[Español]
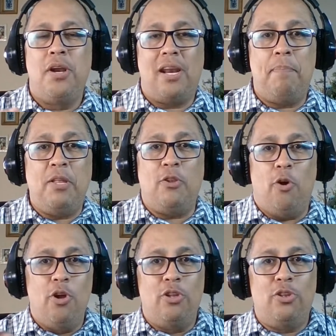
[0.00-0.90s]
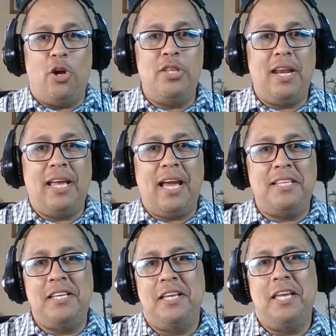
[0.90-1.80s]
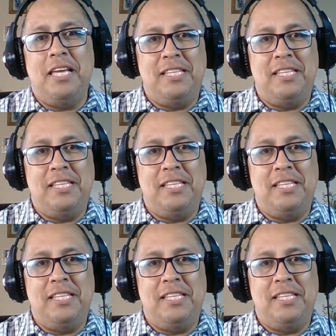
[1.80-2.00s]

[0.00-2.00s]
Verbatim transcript: Repito, Thundercats y